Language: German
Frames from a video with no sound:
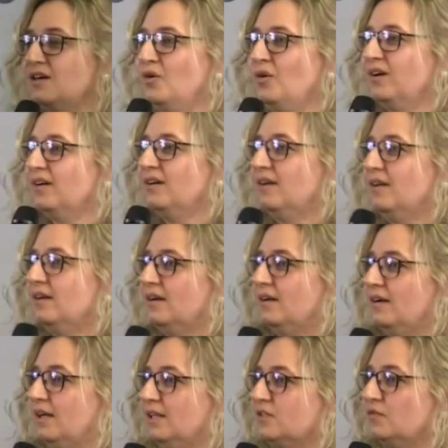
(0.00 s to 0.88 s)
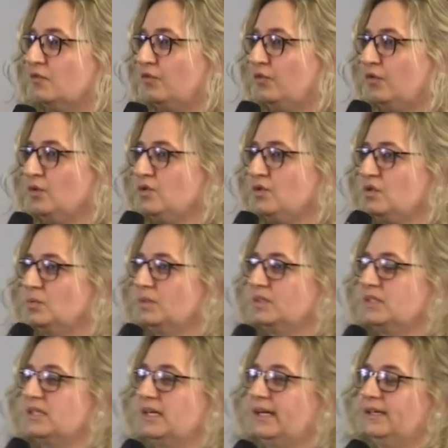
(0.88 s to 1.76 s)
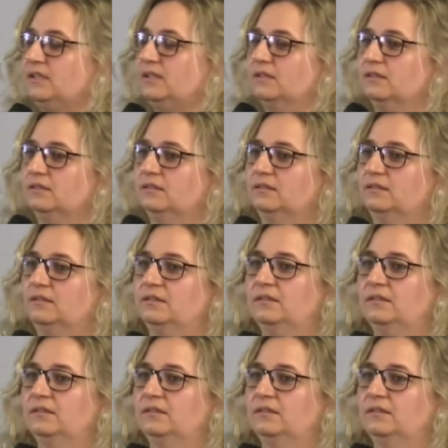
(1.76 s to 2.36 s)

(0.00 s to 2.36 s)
auch als Wüste bezeichnen.